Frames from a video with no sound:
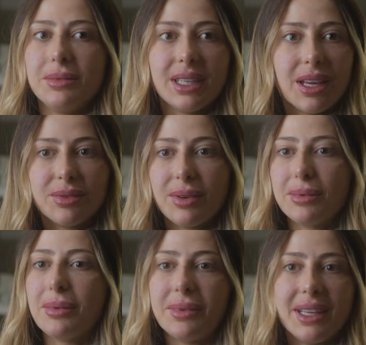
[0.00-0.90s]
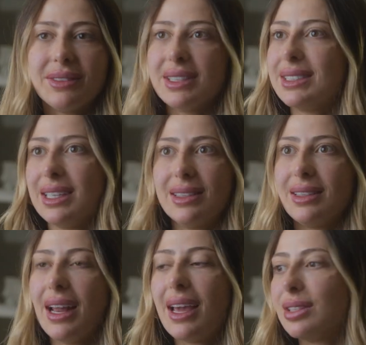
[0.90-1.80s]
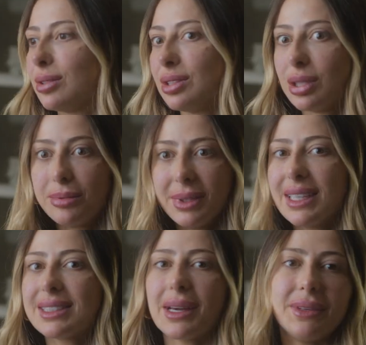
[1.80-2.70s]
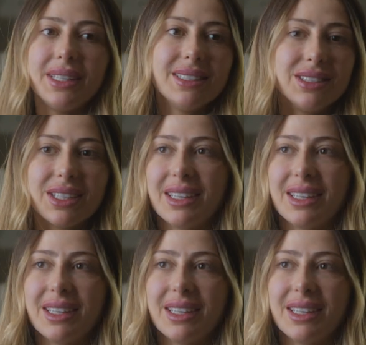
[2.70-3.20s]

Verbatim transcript: porque foi um momento assim inédito tinham muitas cabeças de